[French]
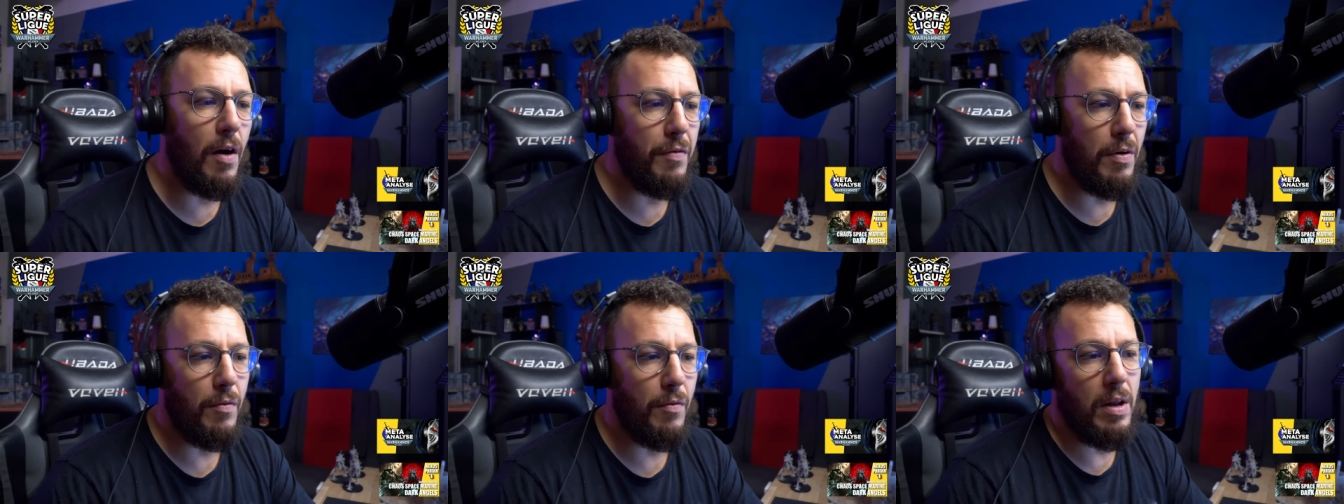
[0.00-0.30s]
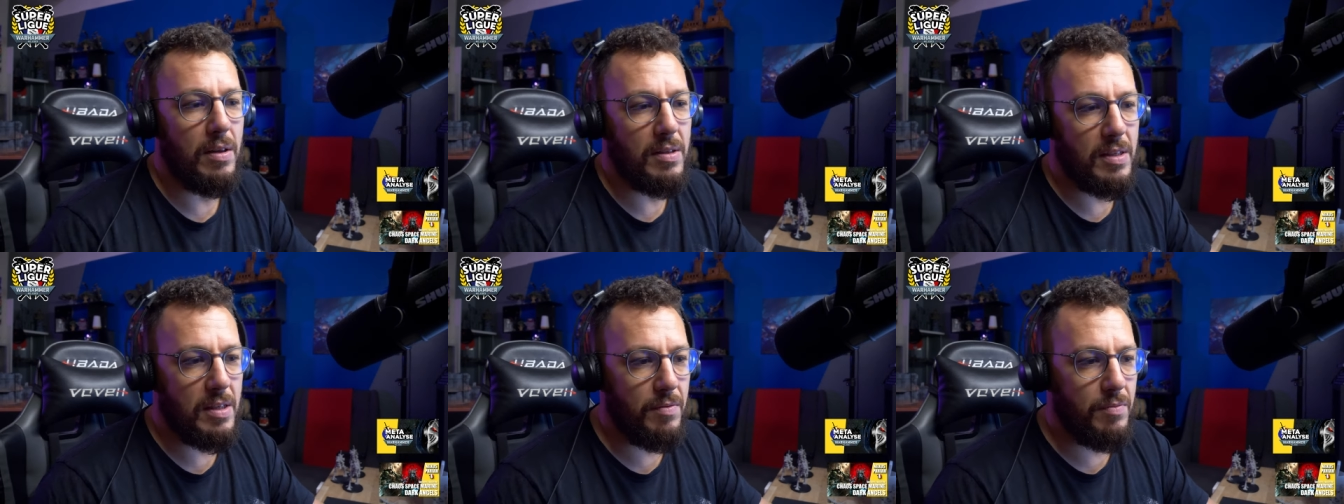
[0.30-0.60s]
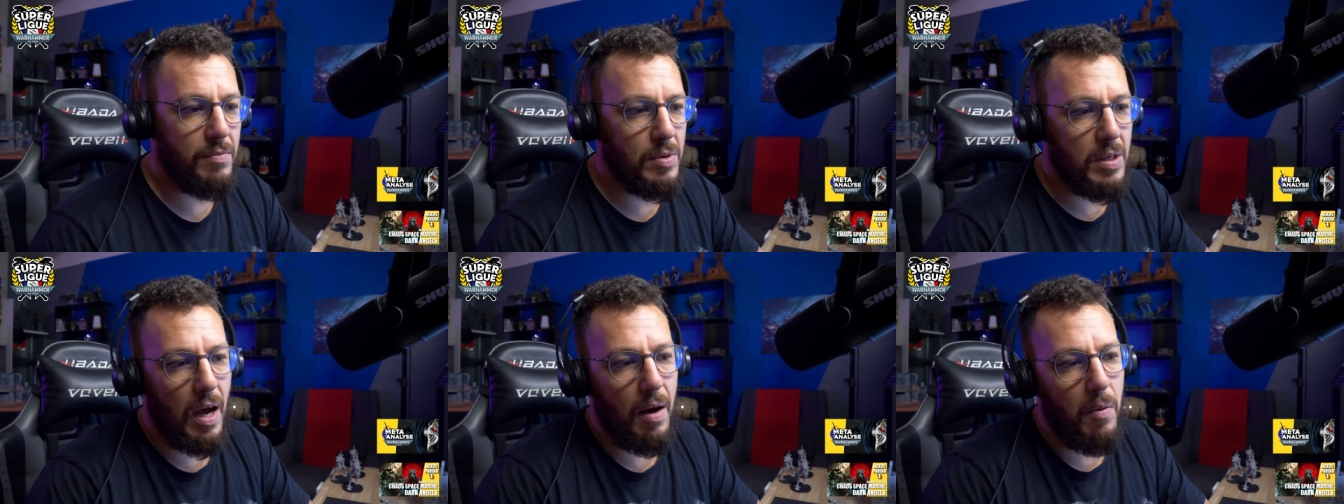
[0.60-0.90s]
Enfin voilà,
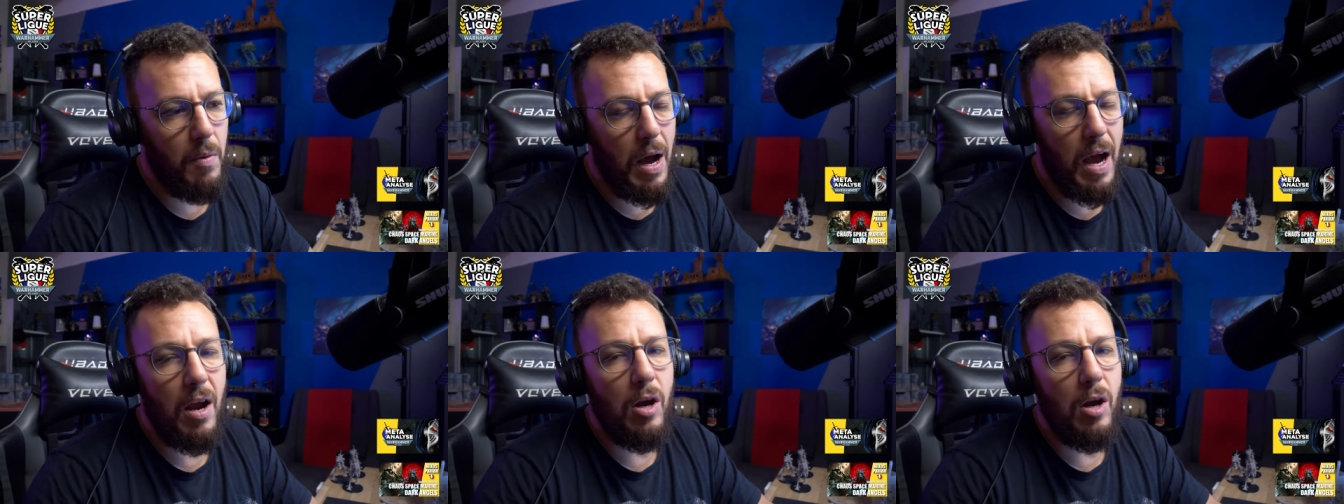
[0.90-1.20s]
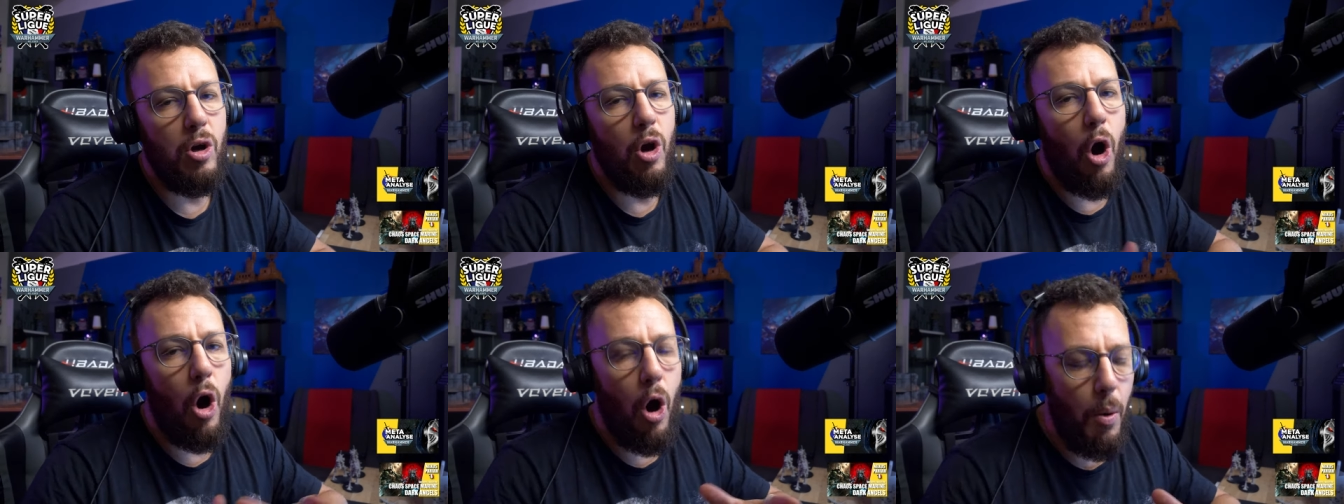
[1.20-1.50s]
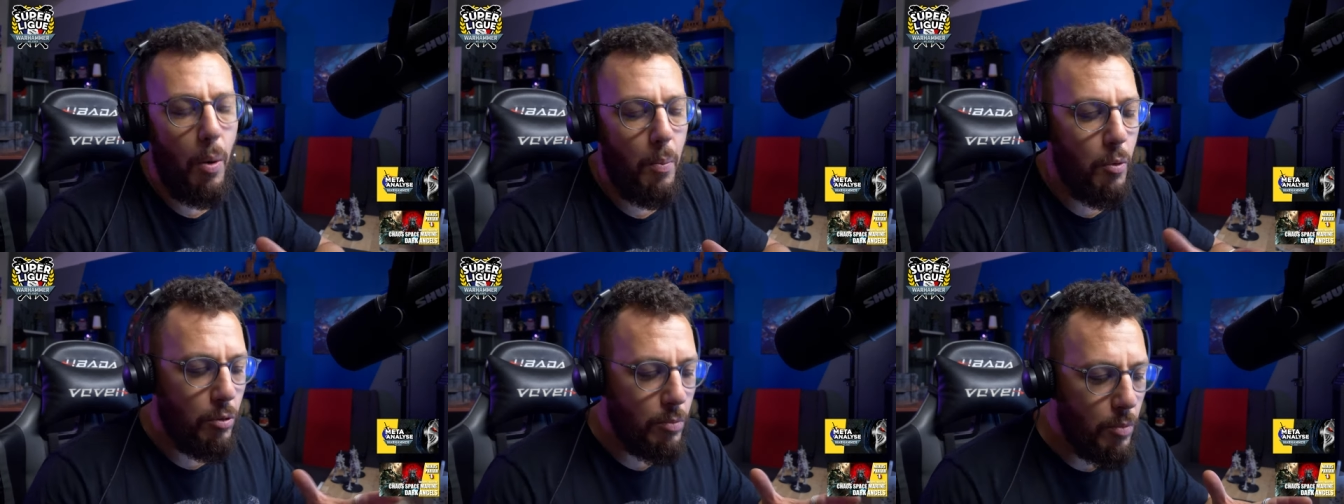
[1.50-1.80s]
c'est un, un,
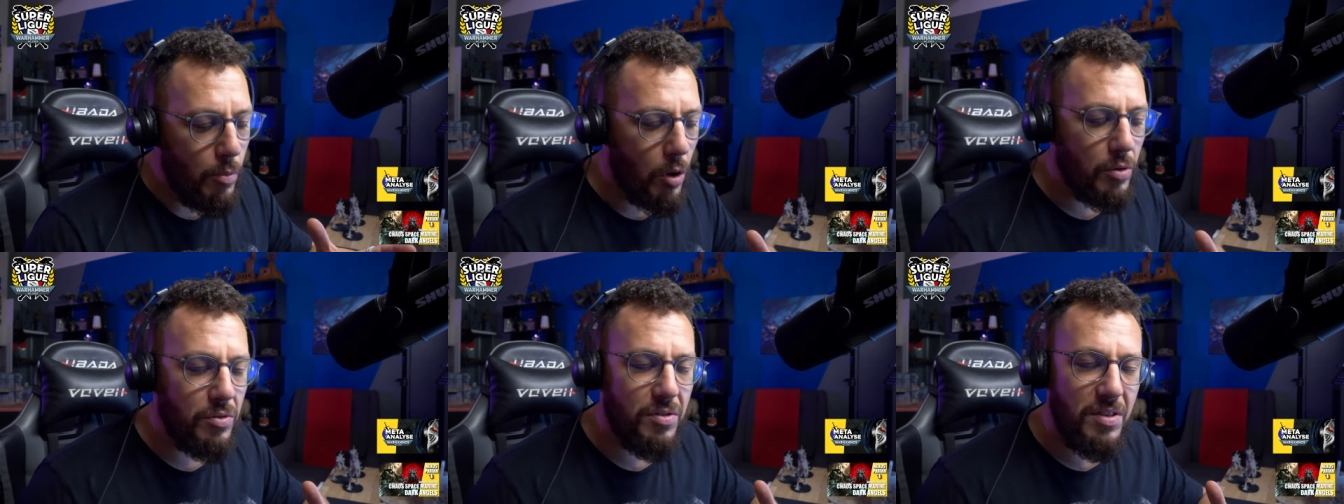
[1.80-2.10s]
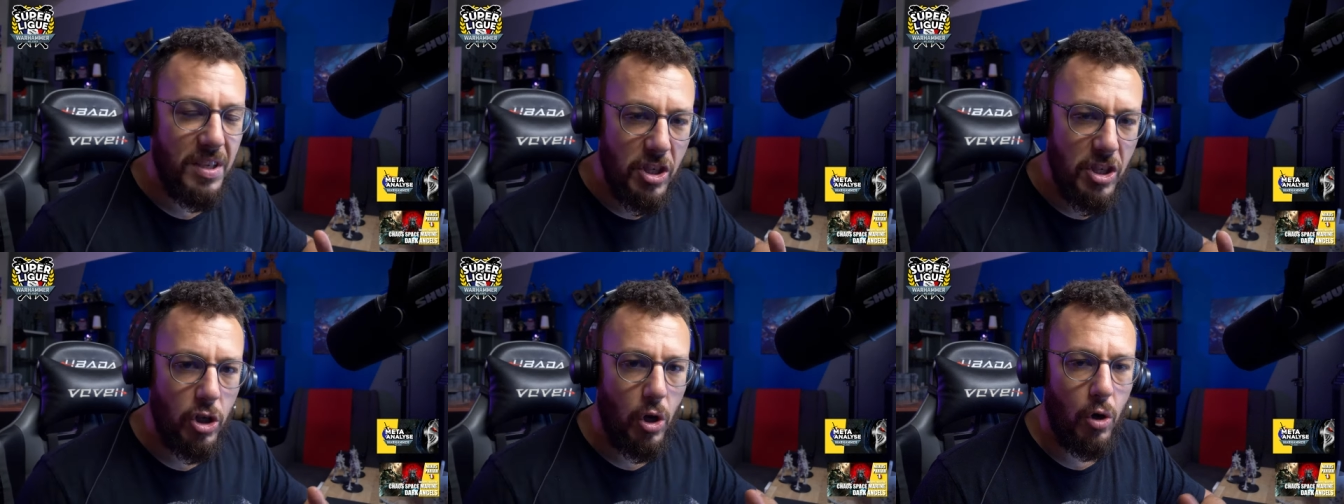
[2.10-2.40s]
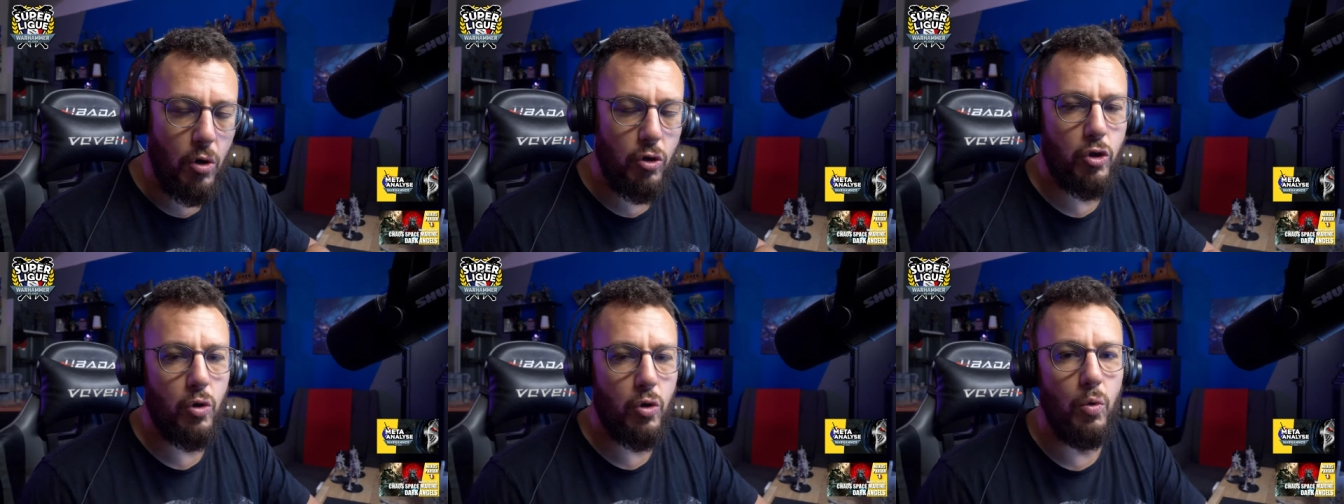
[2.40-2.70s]
grand moment
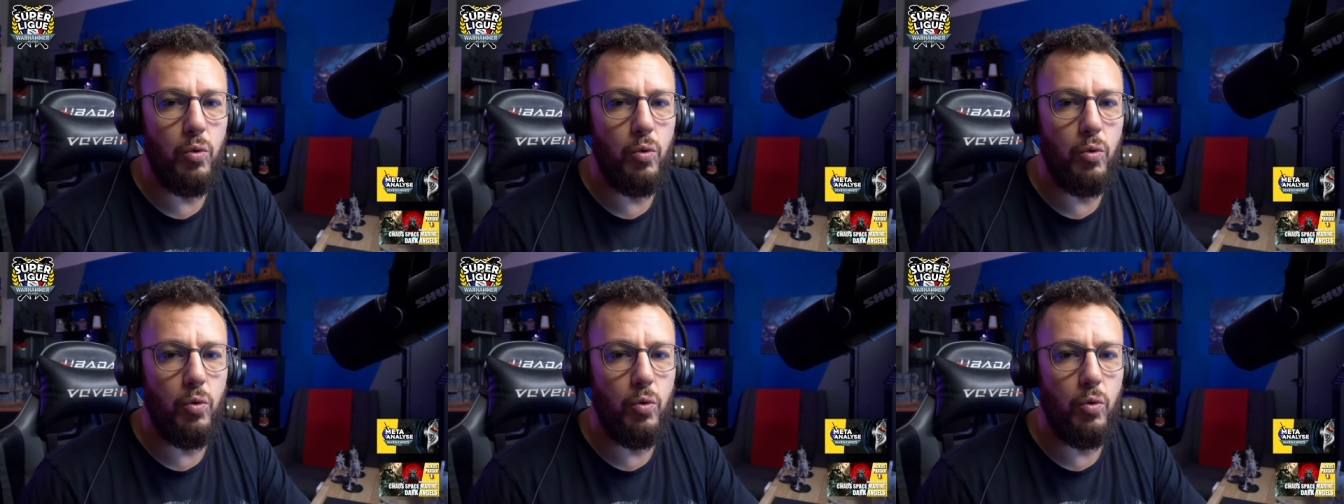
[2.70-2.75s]
d'échange